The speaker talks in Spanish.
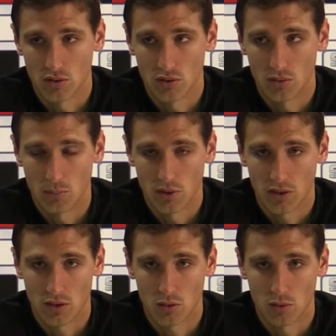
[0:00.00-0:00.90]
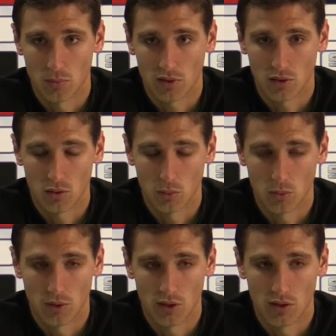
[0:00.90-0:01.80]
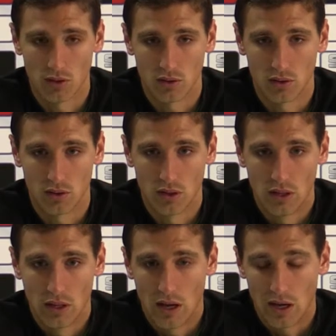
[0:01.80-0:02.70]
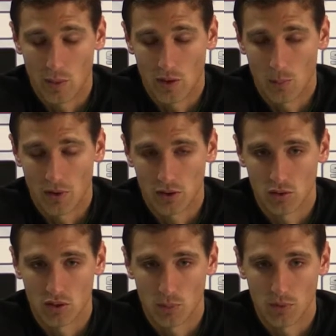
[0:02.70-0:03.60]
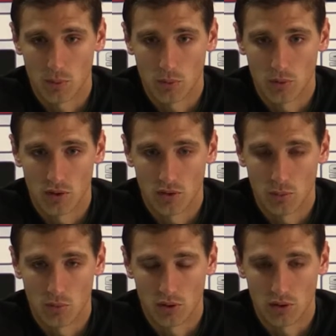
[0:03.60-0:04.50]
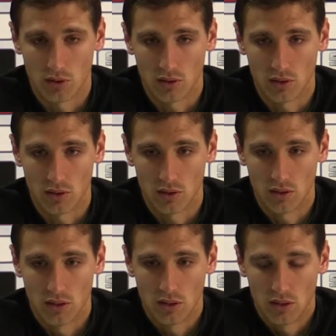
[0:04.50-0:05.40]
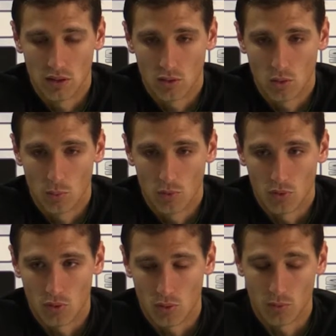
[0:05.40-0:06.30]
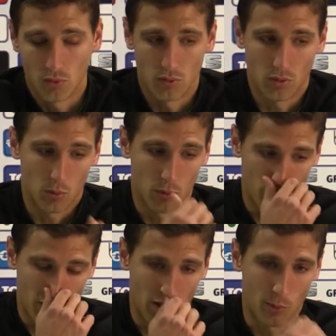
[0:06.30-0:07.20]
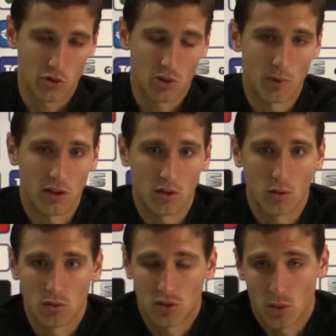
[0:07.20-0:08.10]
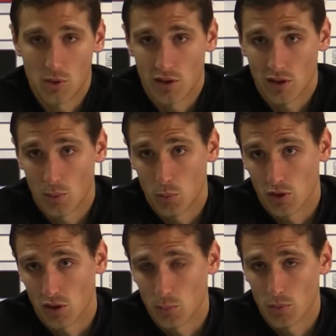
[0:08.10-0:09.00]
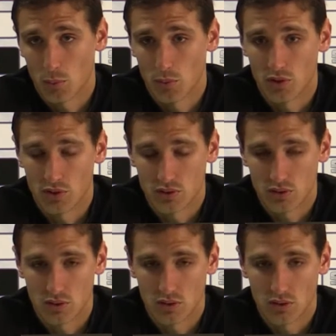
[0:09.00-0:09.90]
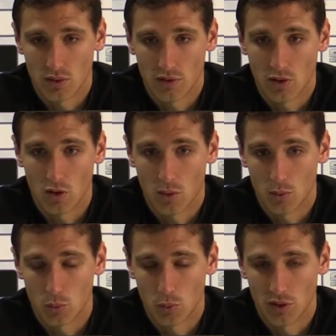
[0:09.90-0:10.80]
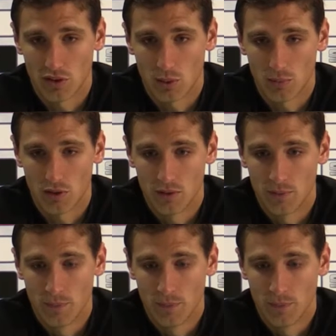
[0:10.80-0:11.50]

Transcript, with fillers: empezando, empezando muy bien y acabar el partido también muy bien, ¿no? Porque como, como, empezamos el partido contra el Villarreal, por ejemplo, pues eh, al final acabamos muy bien también